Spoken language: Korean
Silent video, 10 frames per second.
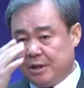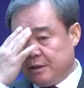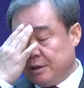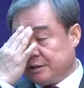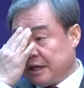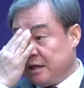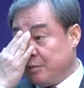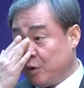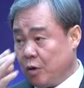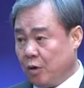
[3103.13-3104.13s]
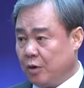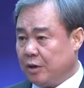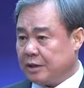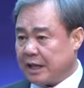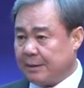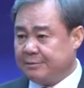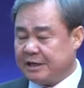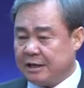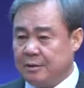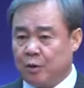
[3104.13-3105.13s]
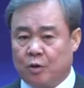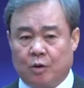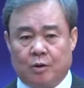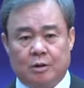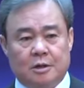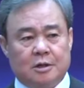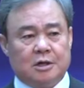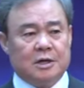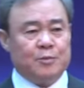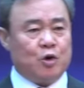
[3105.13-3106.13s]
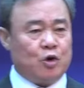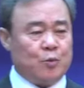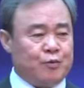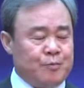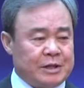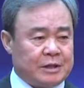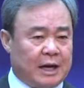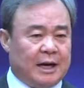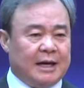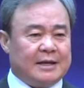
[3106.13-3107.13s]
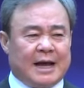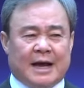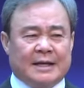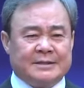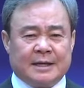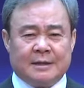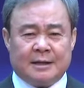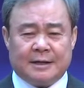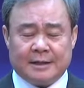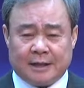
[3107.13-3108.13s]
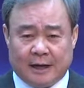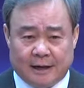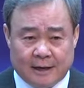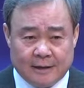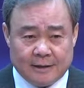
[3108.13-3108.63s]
여자를 보고, 남자를 보고 음욕을 품었다, 야한 생각을 했다,